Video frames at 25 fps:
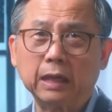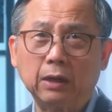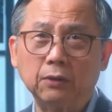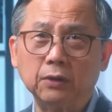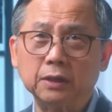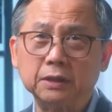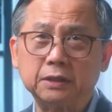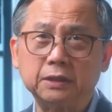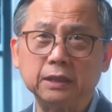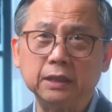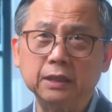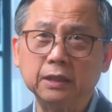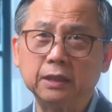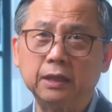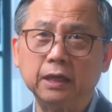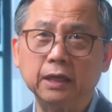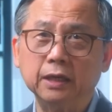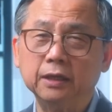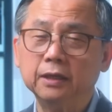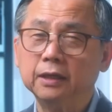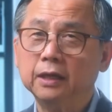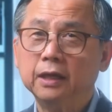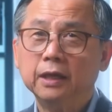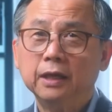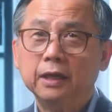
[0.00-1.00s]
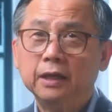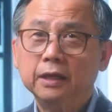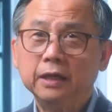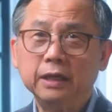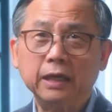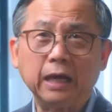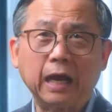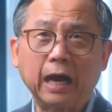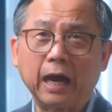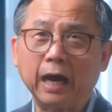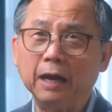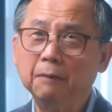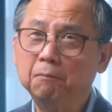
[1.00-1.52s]
到了今天
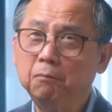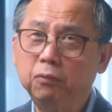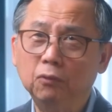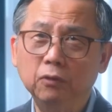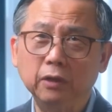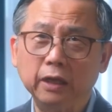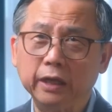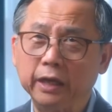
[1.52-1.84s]
你还不